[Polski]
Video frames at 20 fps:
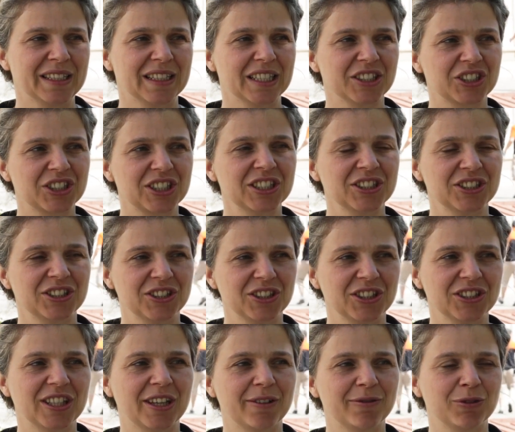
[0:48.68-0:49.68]
Na szczęście
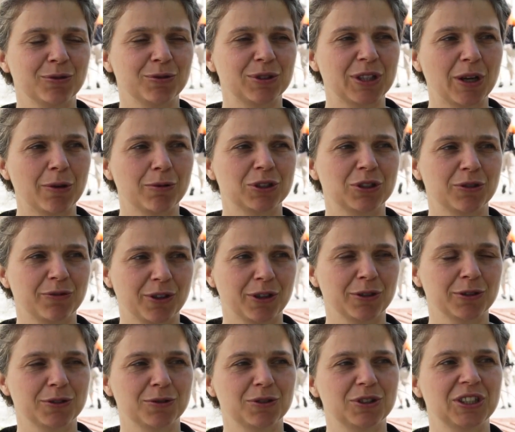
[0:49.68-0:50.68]
niedawno udało się w
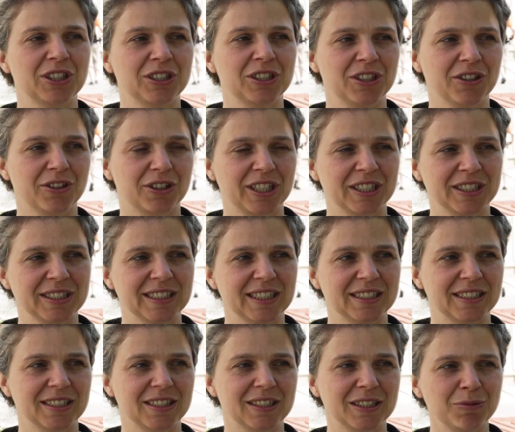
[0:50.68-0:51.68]
końcu dzięki
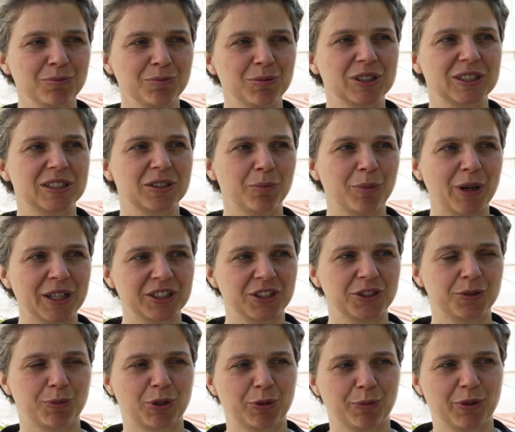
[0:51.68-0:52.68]
organizacji Greenpeace
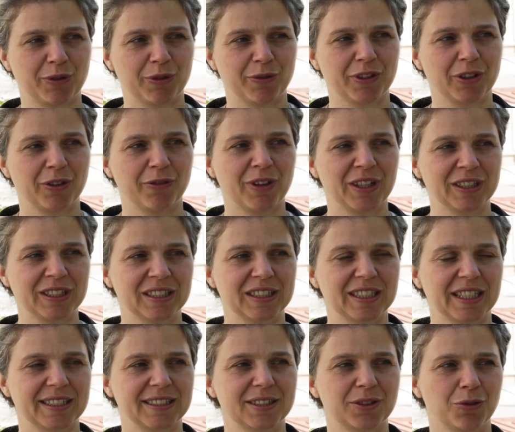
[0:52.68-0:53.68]
zobaczyć proponowany
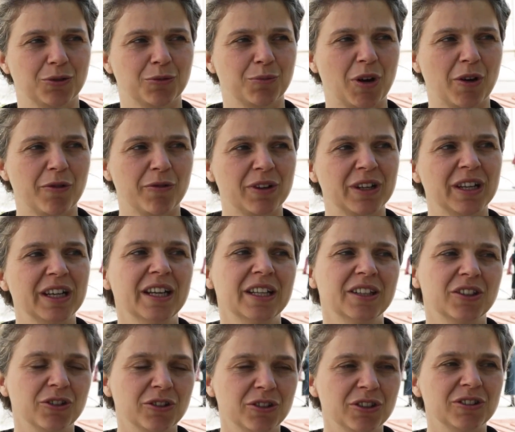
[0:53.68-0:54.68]
tekst umowy,
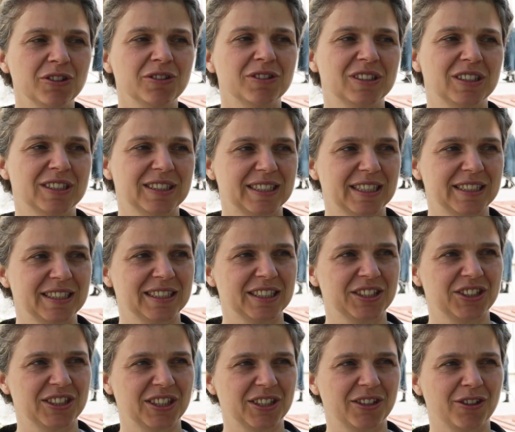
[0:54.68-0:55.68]
no i niestety
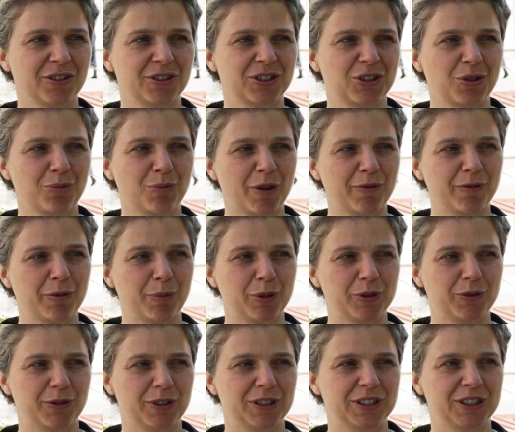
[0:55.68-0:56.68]
nasze najgorsze obawy
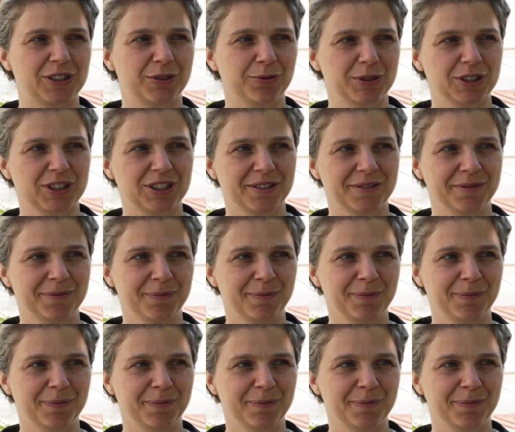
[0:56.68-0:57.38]
potwierdziły się.